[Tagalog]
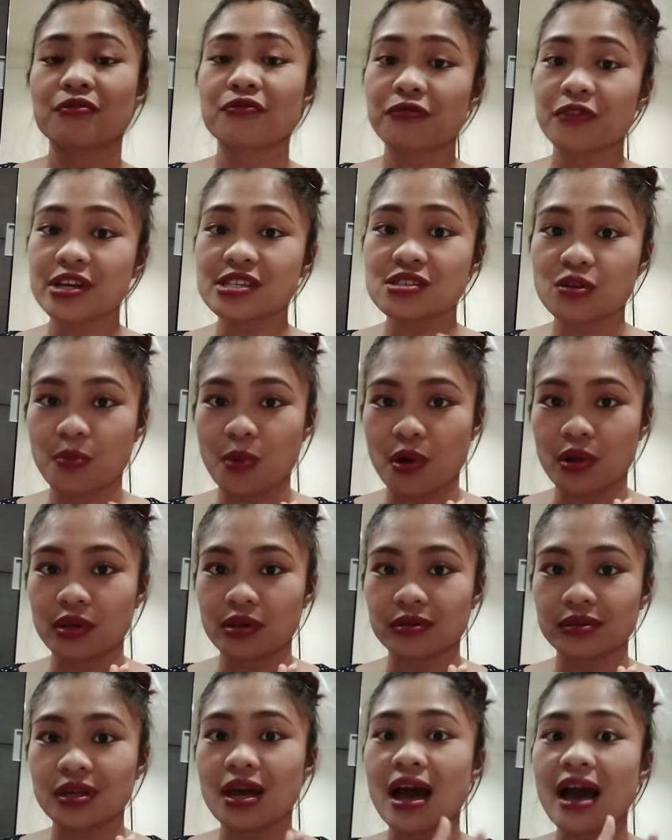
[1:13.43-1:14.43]
First of all,
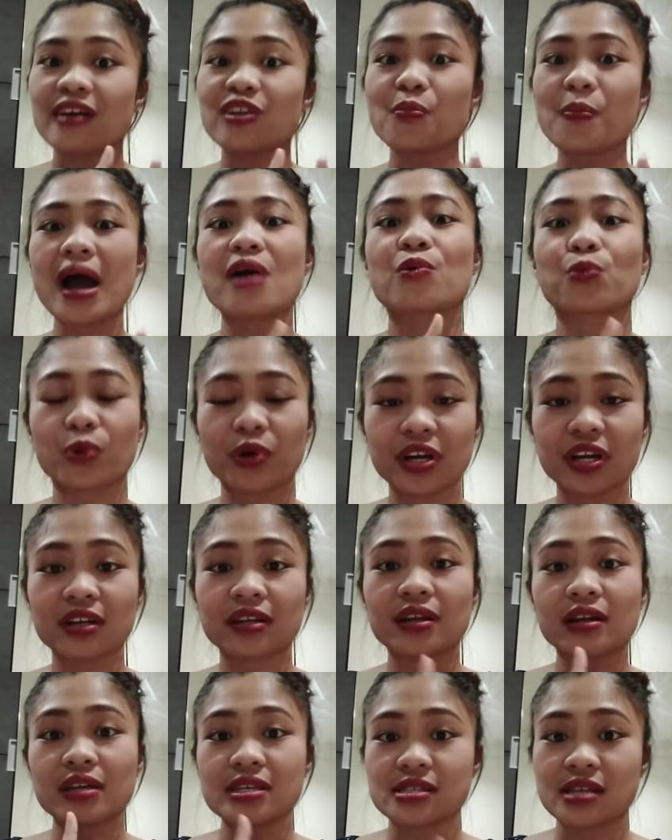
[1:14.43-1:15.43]
ano ba ang work
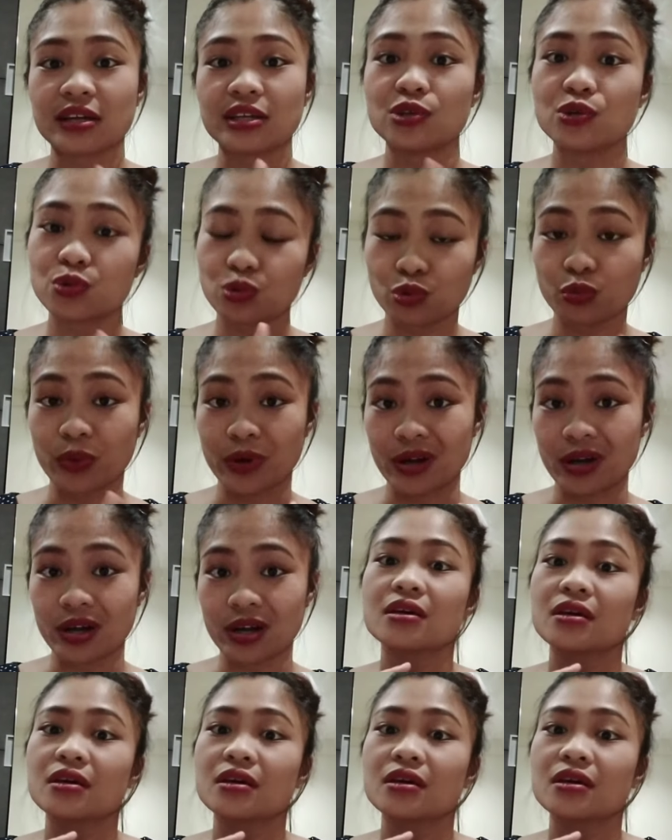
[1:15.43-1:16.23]
ng isang YouTuber?